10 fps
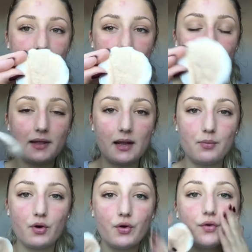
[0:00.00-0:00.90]
Il y a bien la
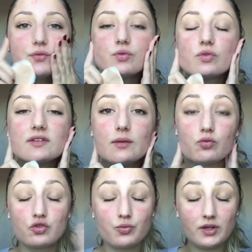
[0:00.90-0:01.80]
preuve. Donc c'est
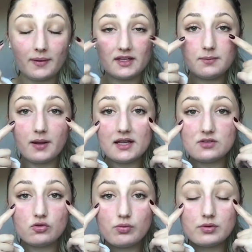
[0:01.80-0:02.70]
bon, je me démaquille pas
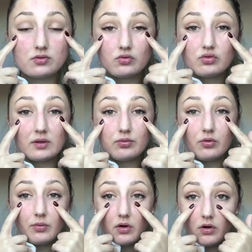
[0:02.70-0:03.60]
les yeux parce que tout
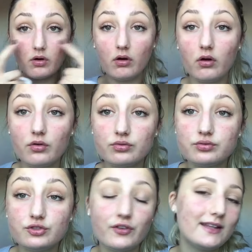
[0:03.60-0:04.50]
simplement euh,
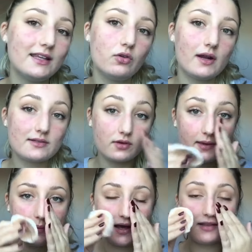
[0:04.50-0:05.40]
je vais être dégueulasse en
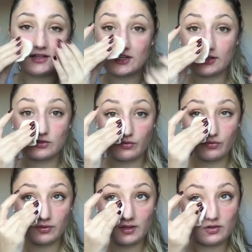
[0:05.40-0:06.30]
caméra. Déjà que sans
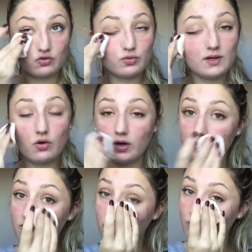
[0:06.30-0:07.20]
fond de teint, je suis
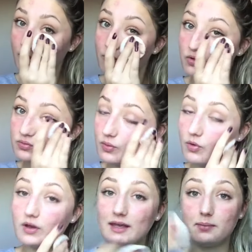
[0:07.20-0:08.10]
horrible, surtout que ma peau en ce
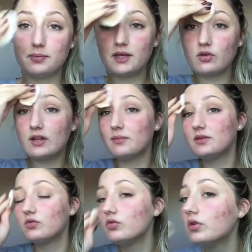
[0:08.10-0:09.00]
moment est pire que
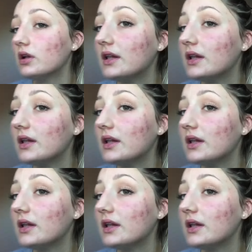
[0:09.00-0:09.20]
d'habitude.